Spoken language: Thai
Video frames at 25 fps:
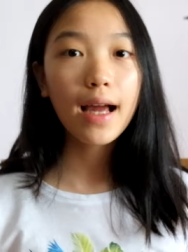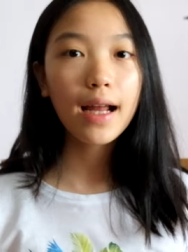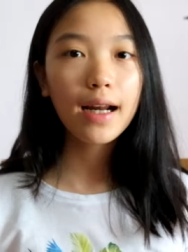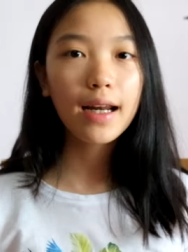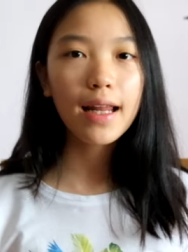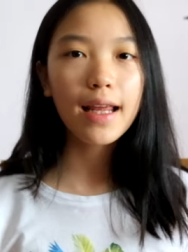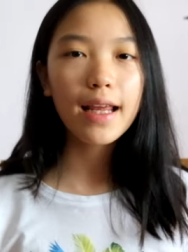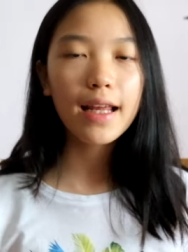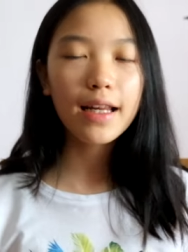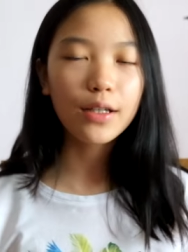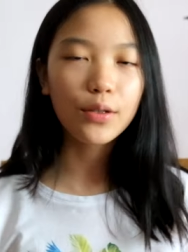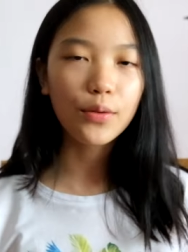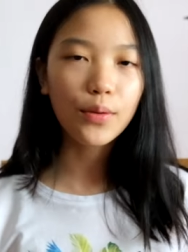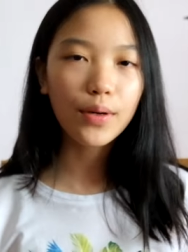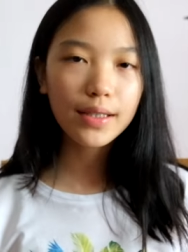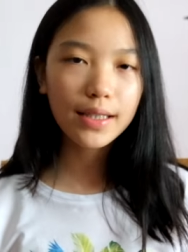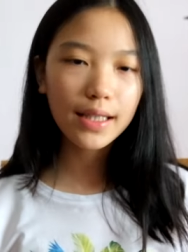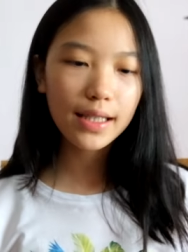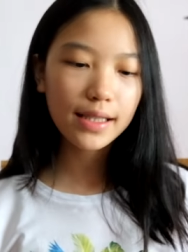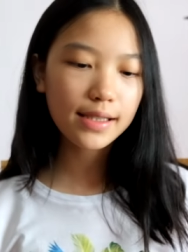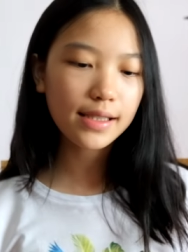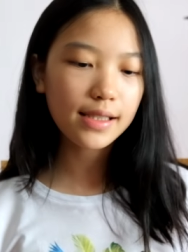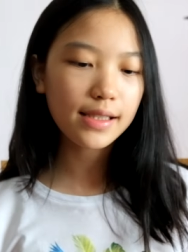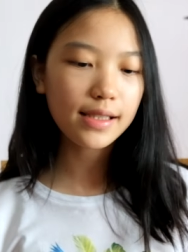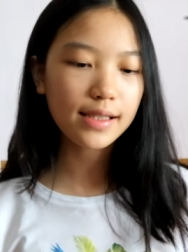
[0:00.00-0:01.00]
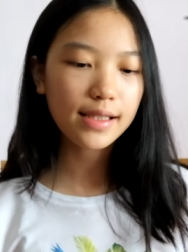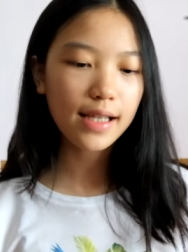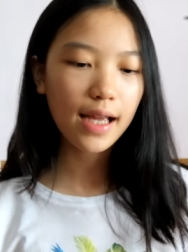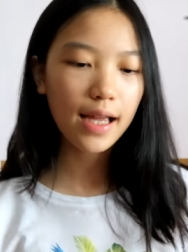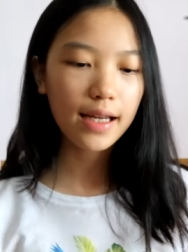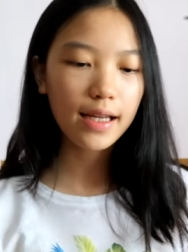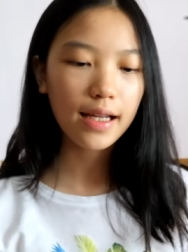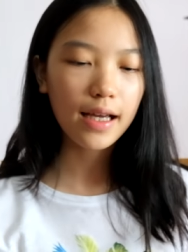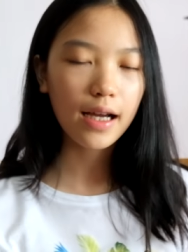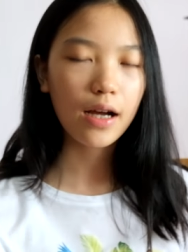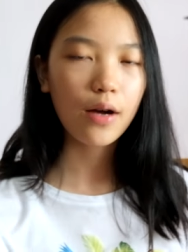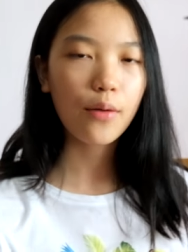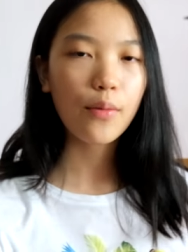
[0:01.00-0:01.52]
ลังเลหรือว่าตัดสินใจ
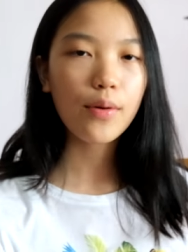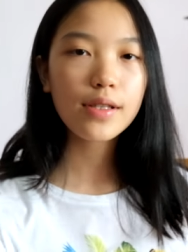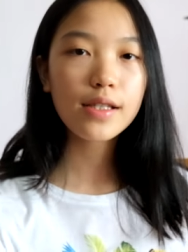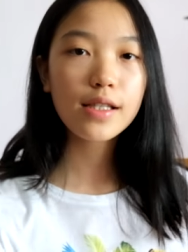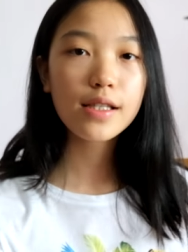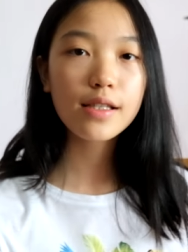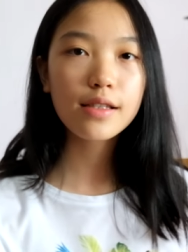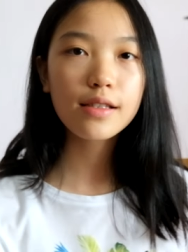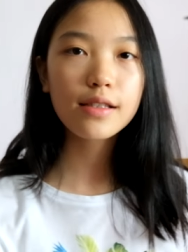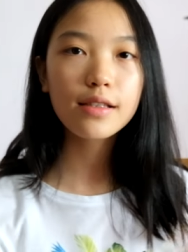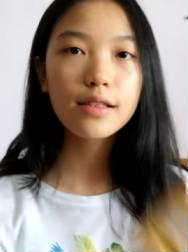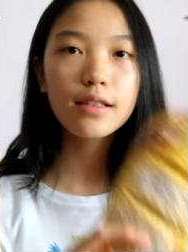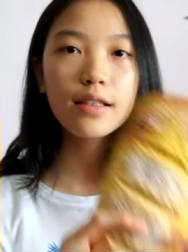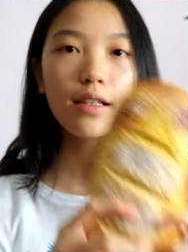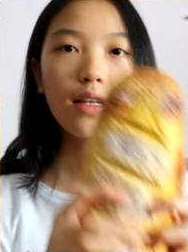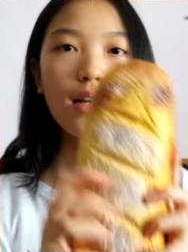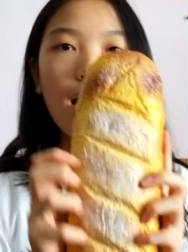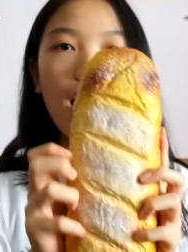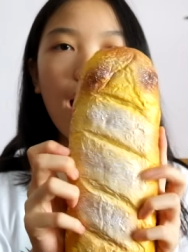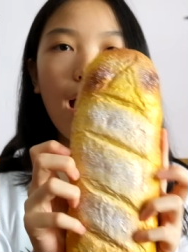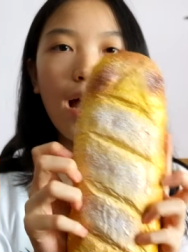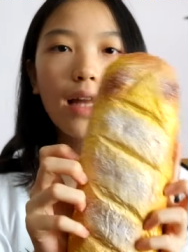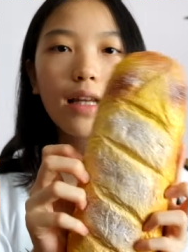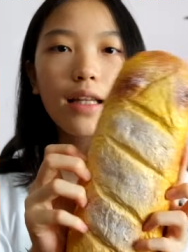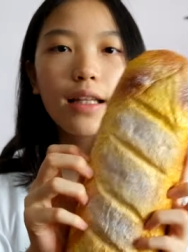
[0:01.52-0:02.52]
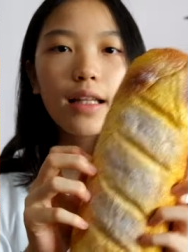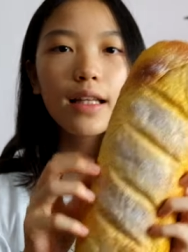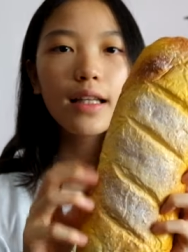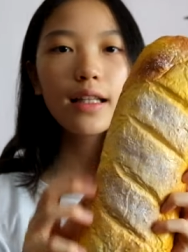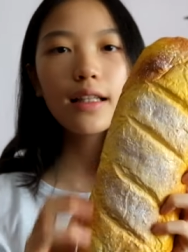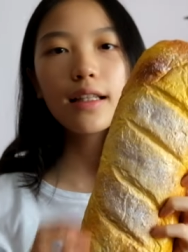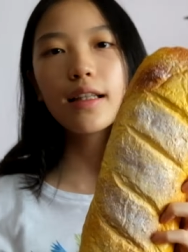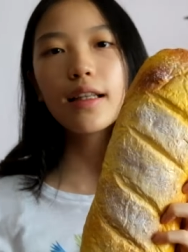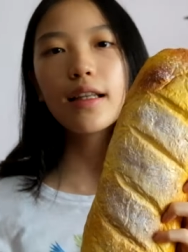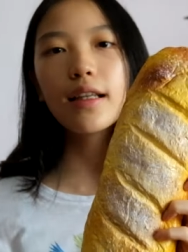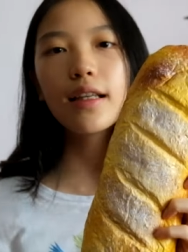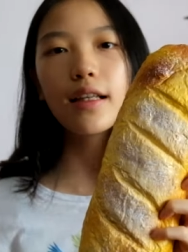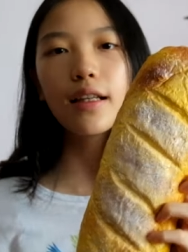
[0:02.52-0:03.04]
นะคะ ว่าจะซื้ออันนี้
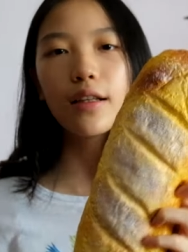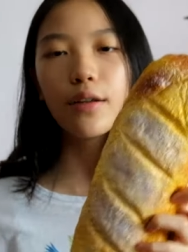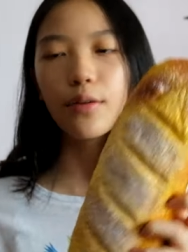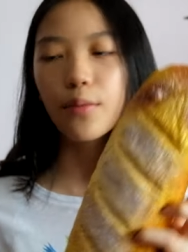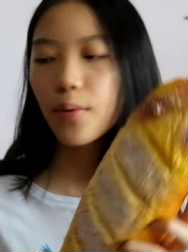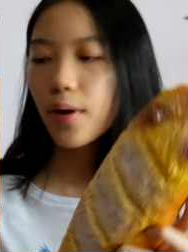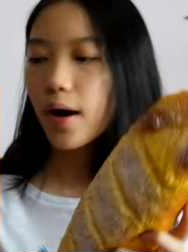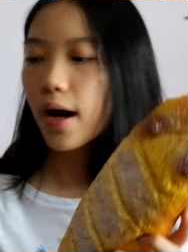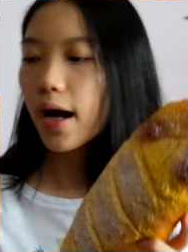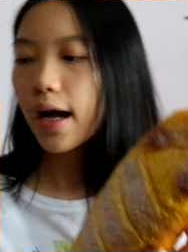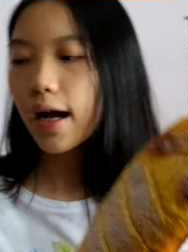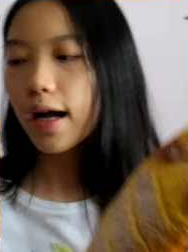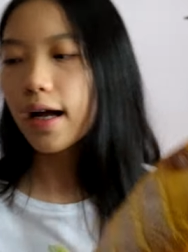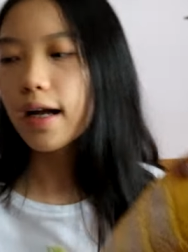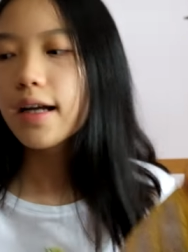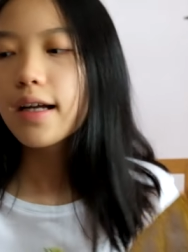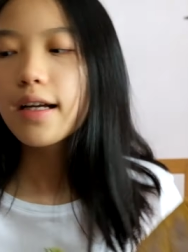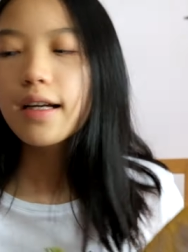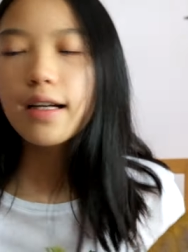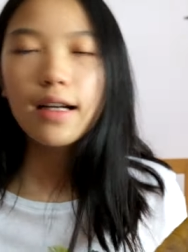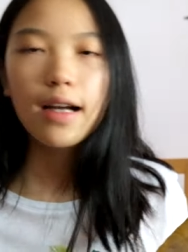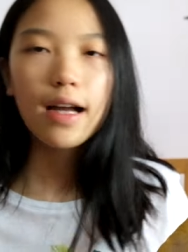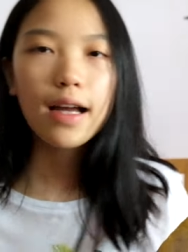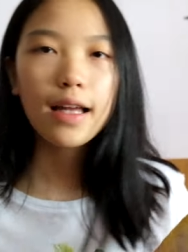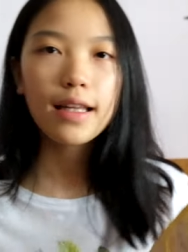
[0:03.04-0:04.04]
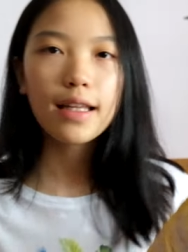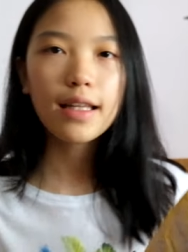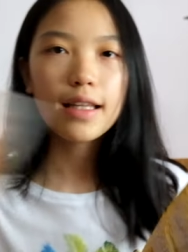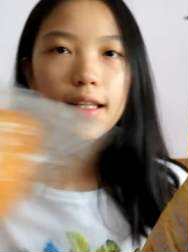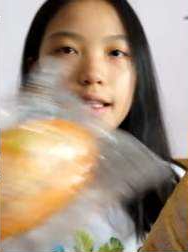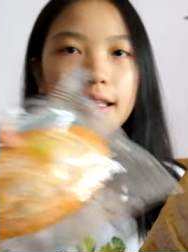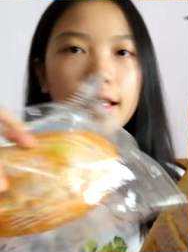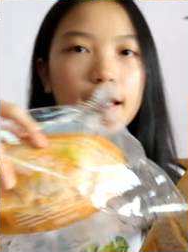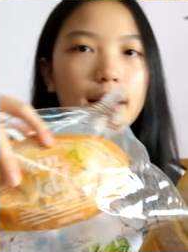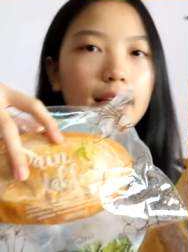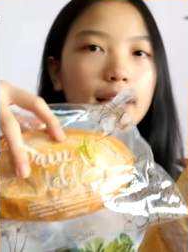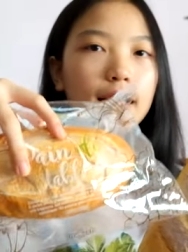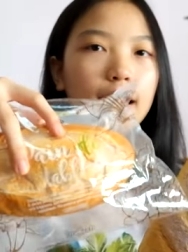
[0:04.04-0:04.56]
ดีหรือว่าอันนี้
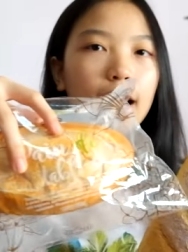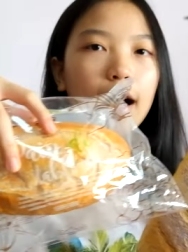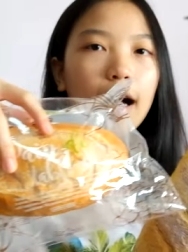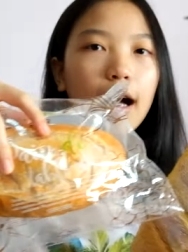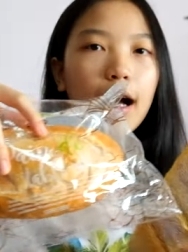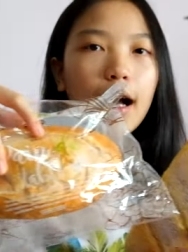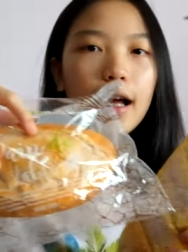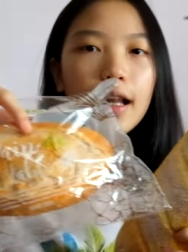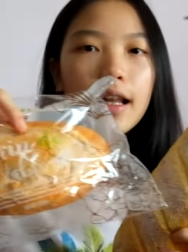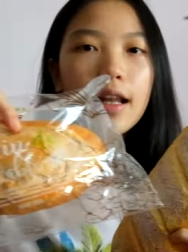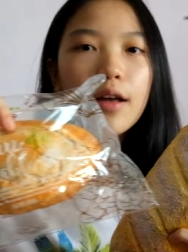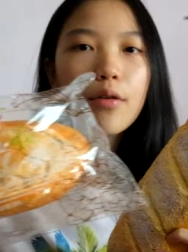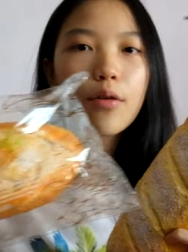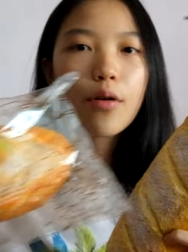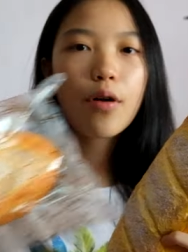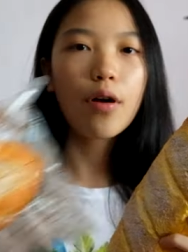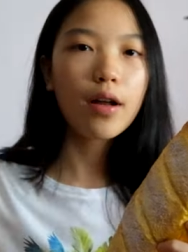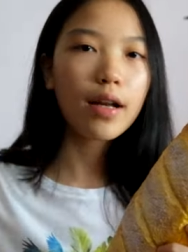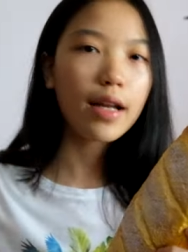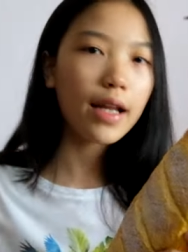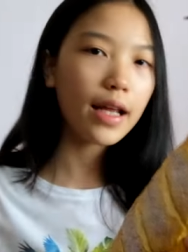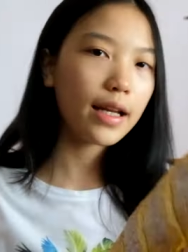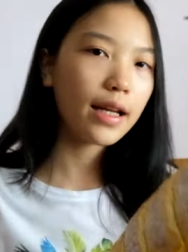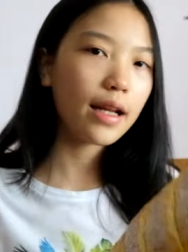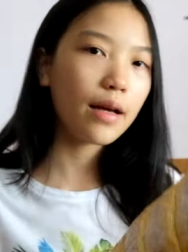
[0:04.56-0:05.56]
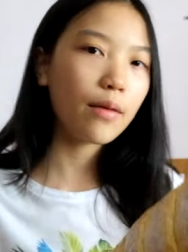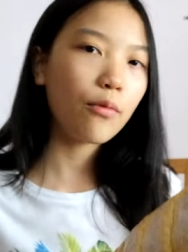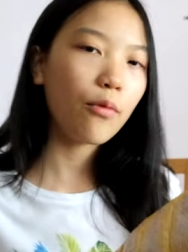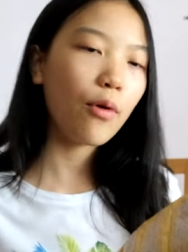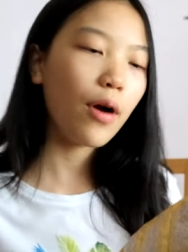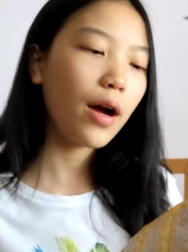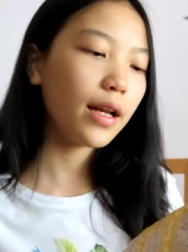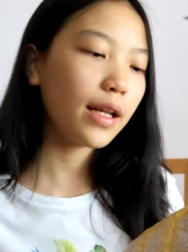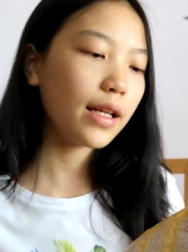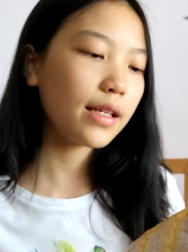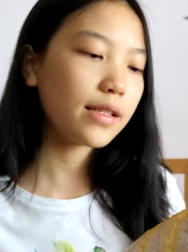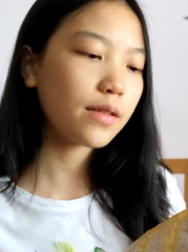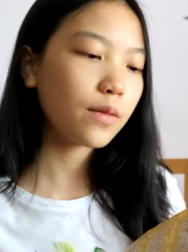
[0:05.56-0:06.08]
ดีนะคะ เราก็แนะนำ
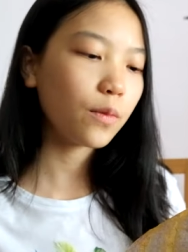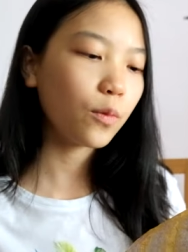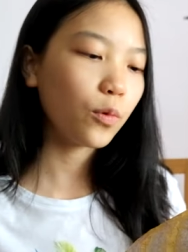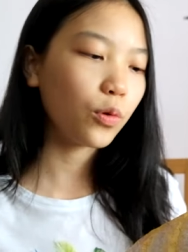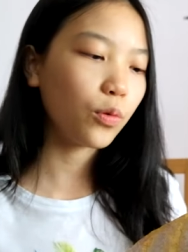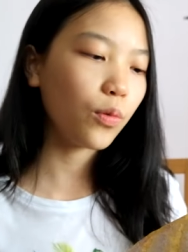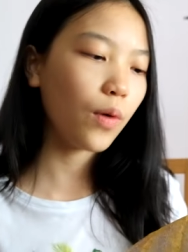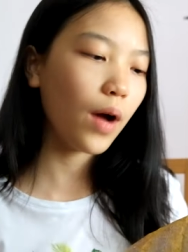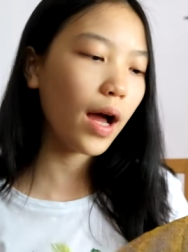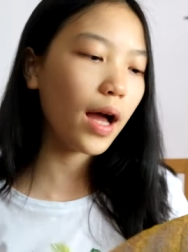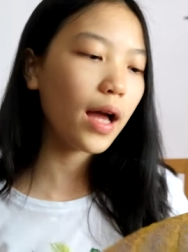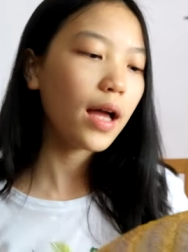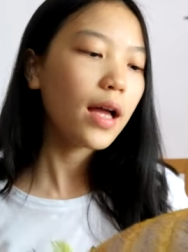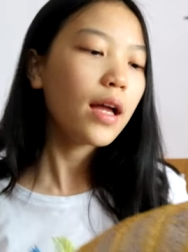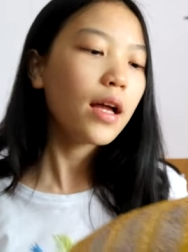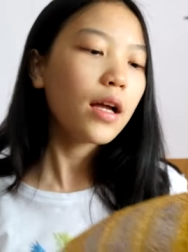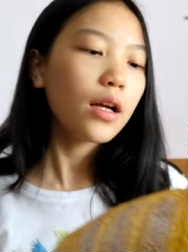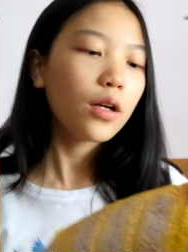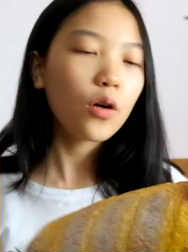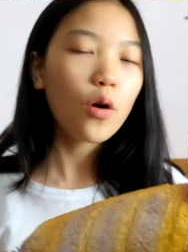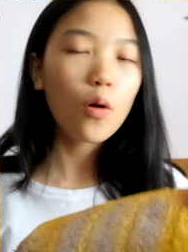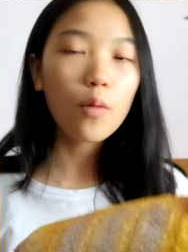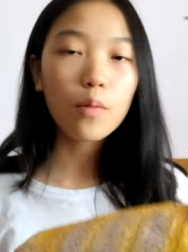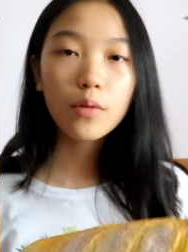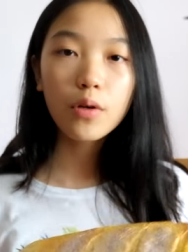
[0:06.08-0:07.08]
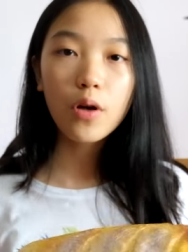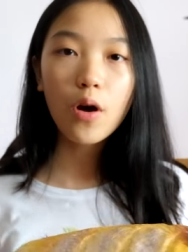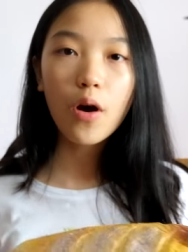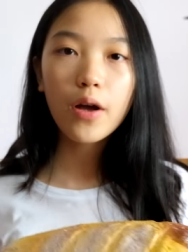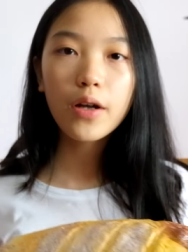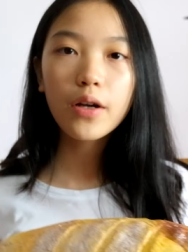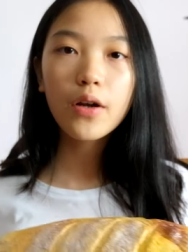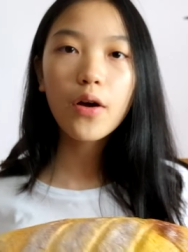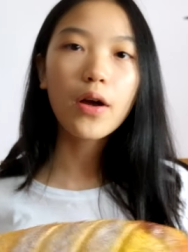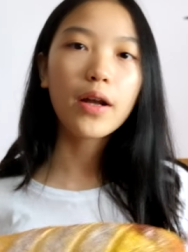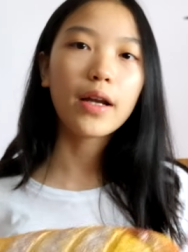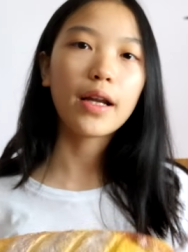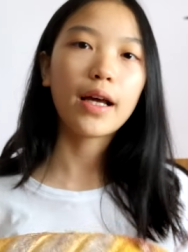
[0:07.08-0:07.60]
ว่าถ้าสมมติว่างบน้อย
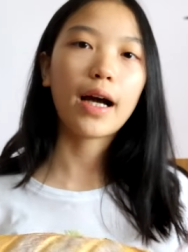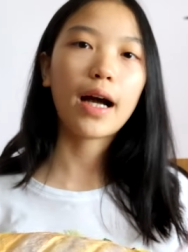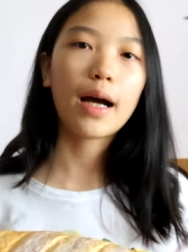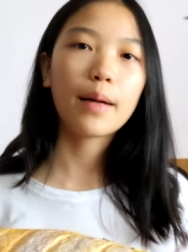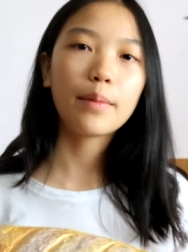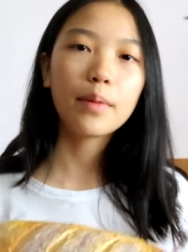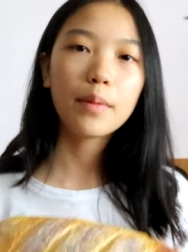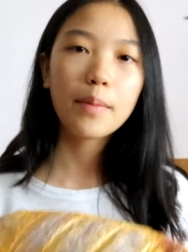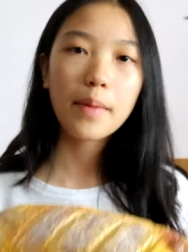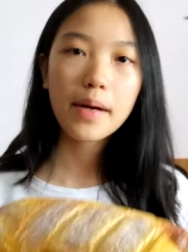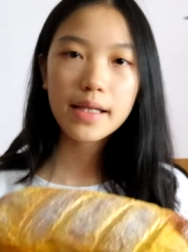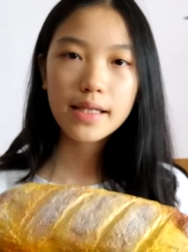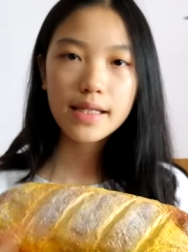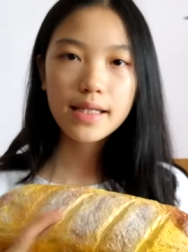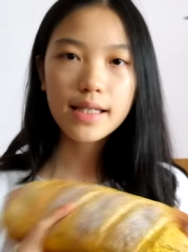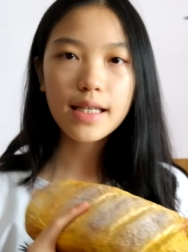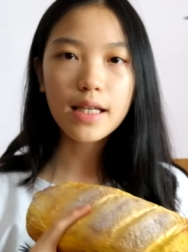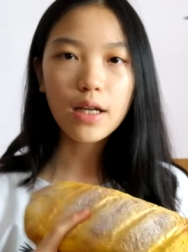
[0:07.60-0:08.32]
หน่อยนะคะ ประมาณ